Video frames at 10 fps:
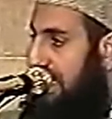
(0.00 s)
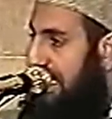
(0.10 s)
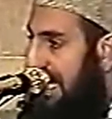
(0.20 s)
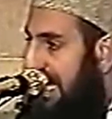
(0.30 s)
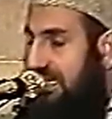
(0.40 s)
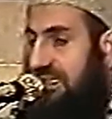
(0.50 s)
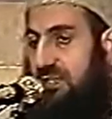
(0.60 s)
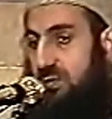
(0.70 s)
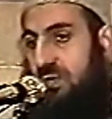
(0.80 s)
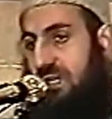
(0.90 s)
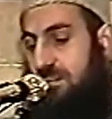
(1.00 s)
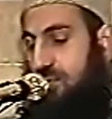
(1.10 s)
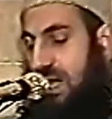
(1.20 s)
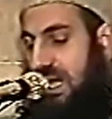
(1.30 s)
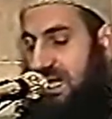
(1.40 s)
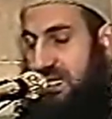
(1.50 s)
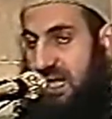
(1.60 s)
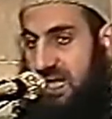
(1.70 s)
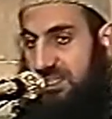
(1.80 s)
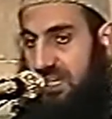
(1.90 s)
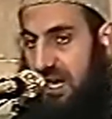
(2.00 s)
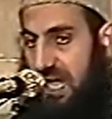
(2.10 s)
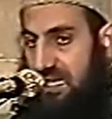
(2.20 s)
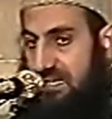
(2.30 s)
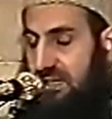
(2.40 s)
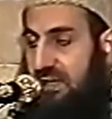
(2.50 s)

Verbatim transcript: كل أرض نقيم عليها شرعك